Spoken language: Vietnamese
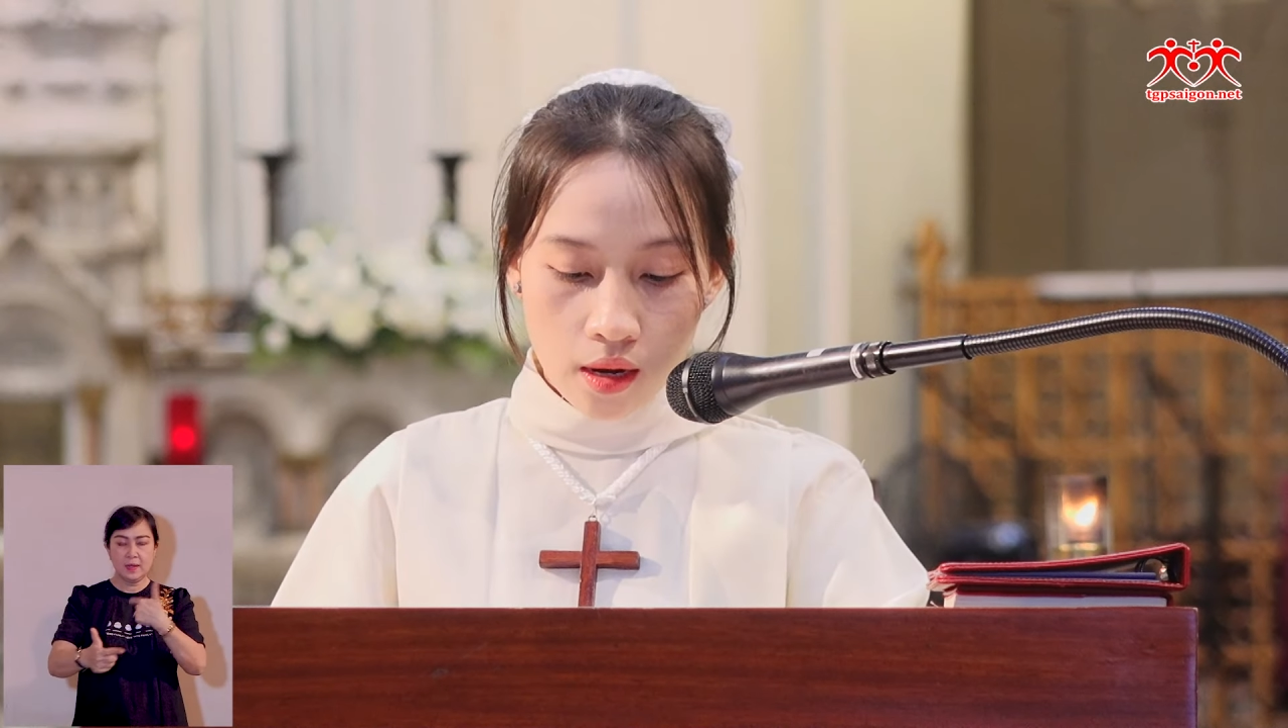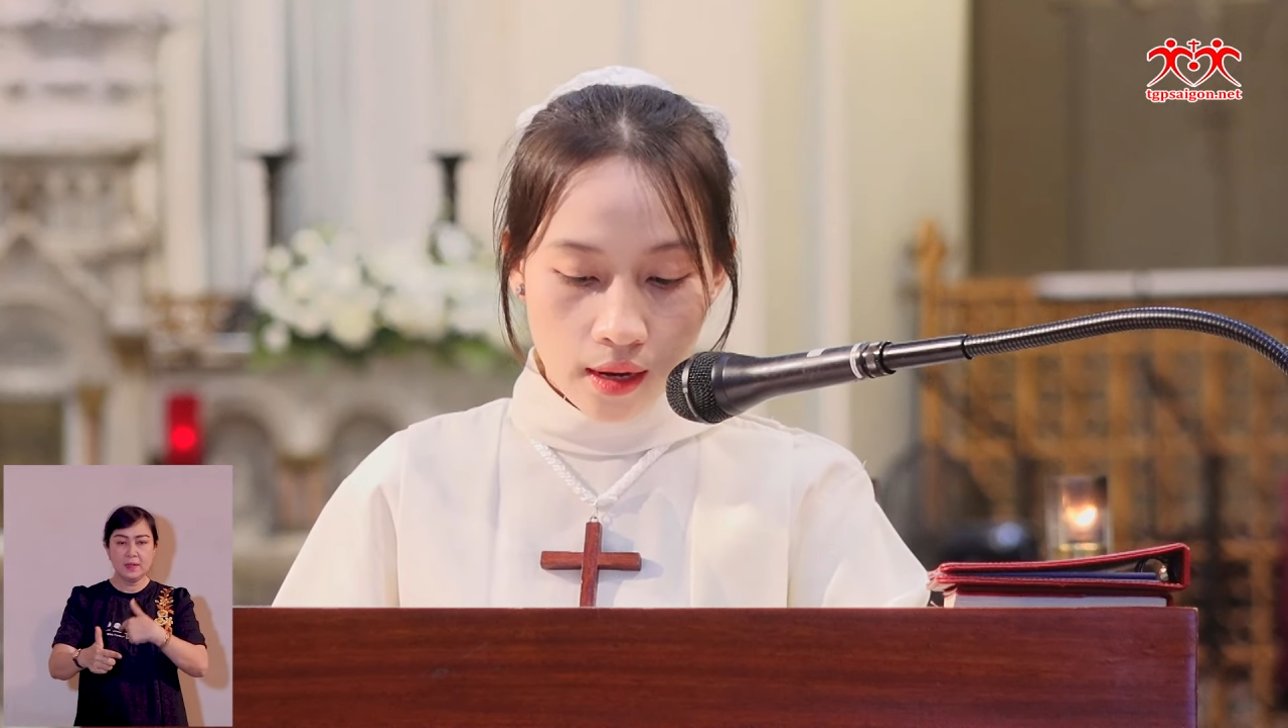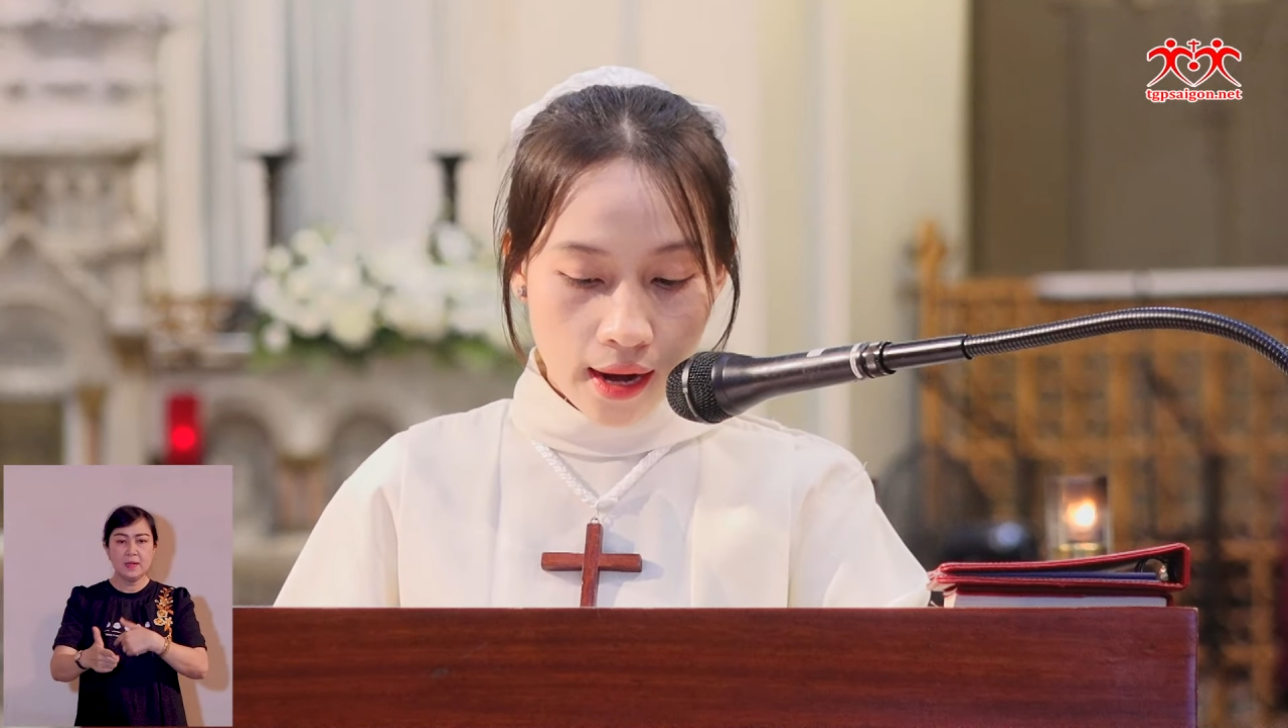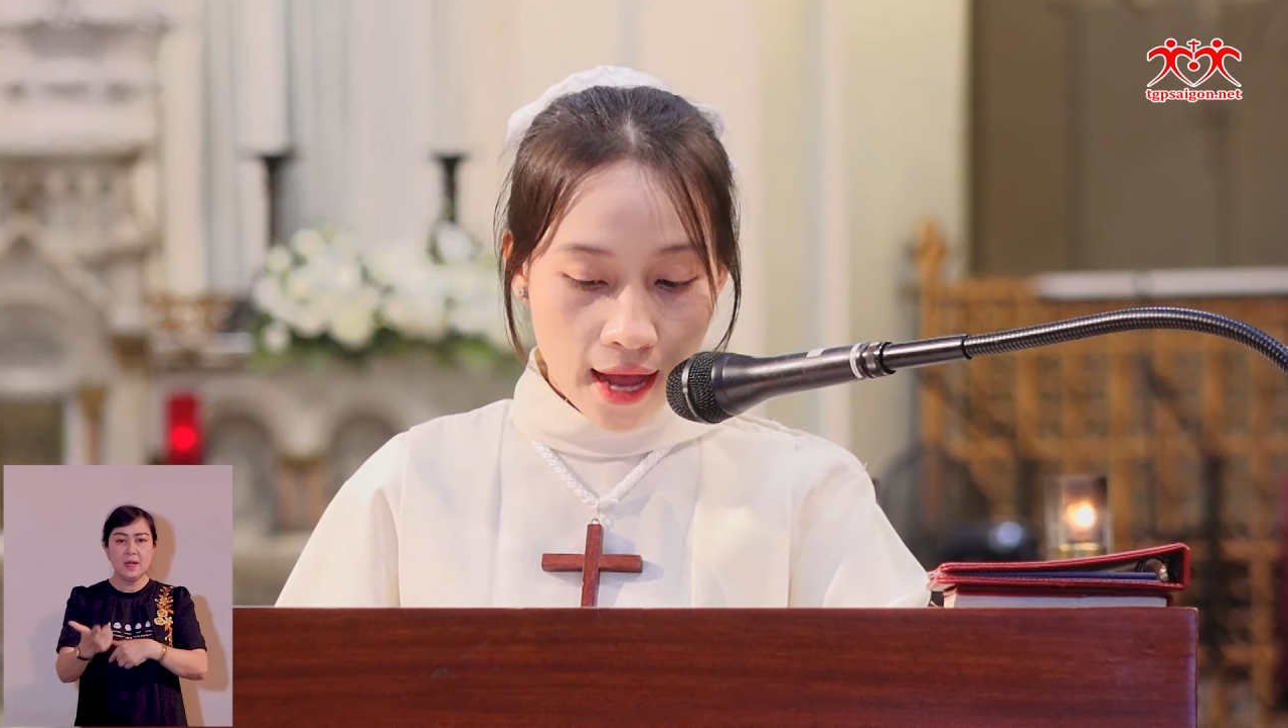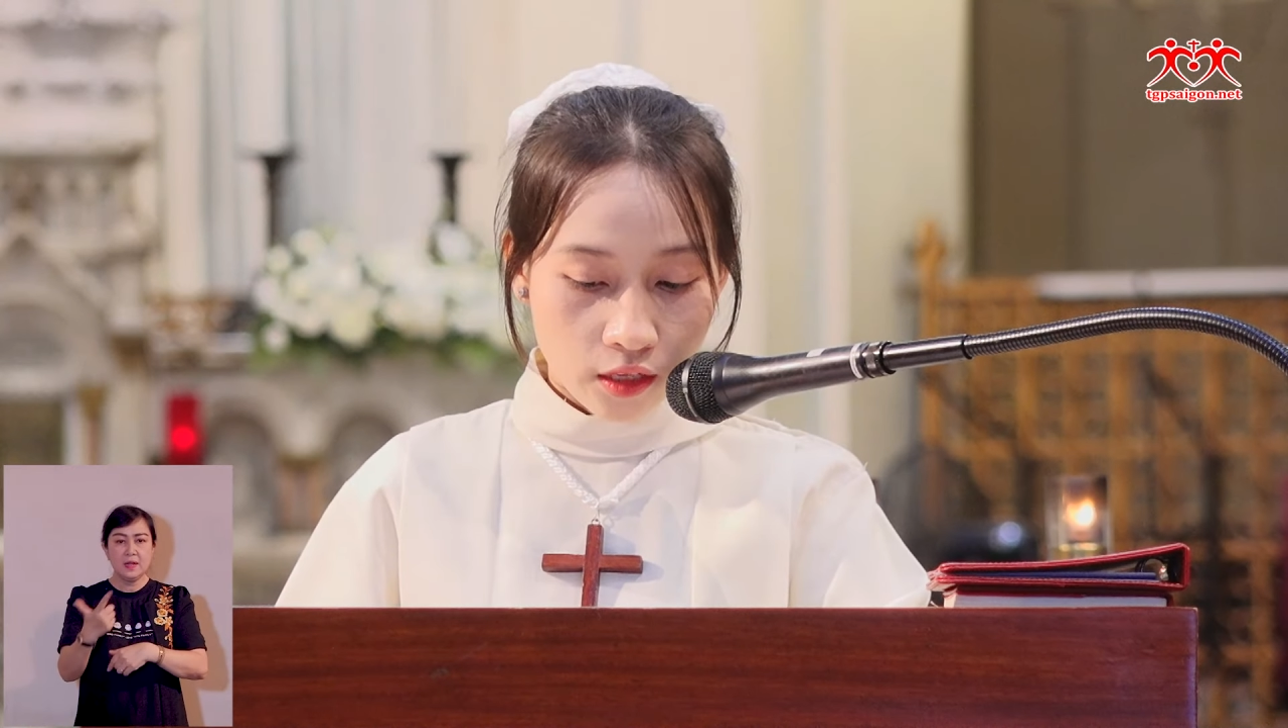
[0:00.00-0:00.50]

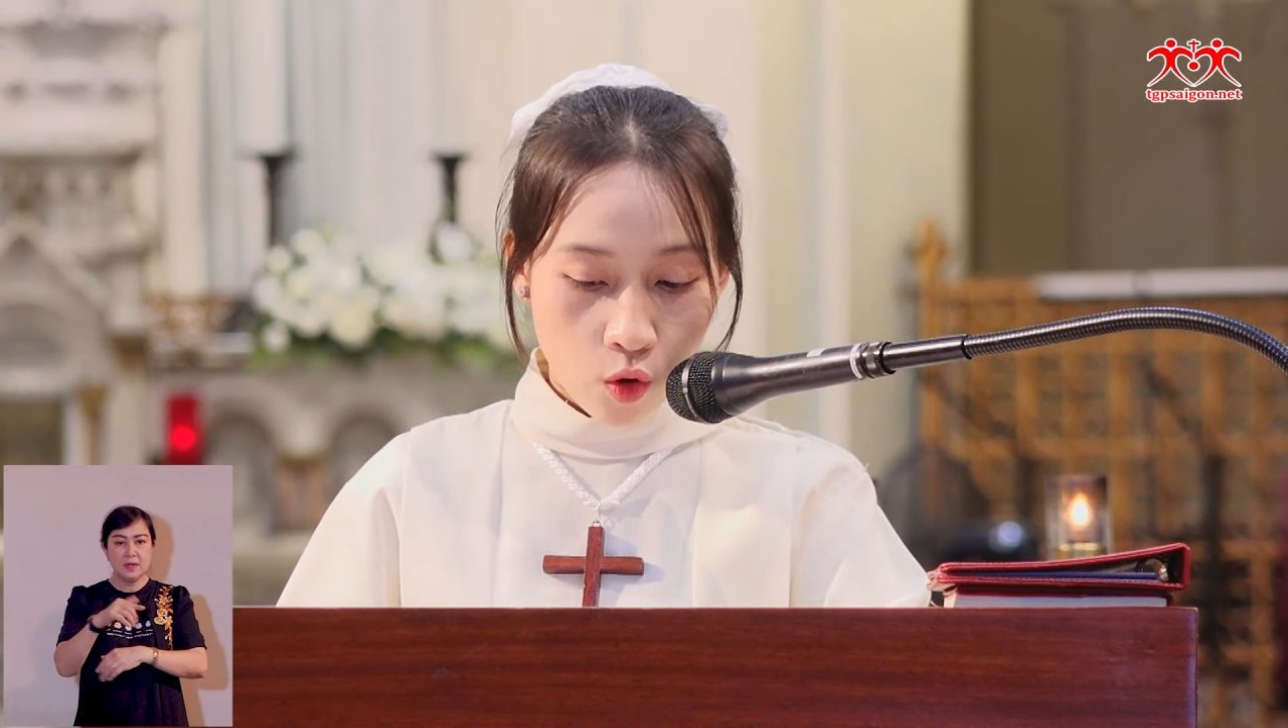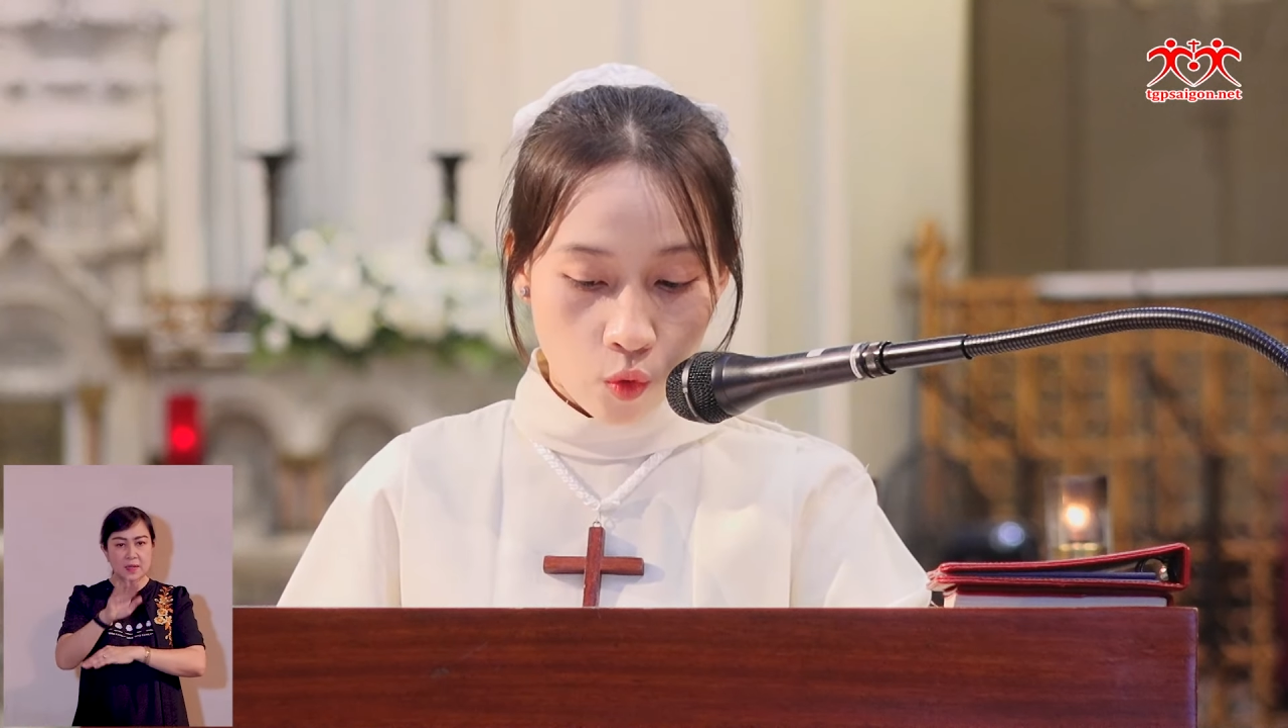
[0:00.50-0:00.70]
là thủ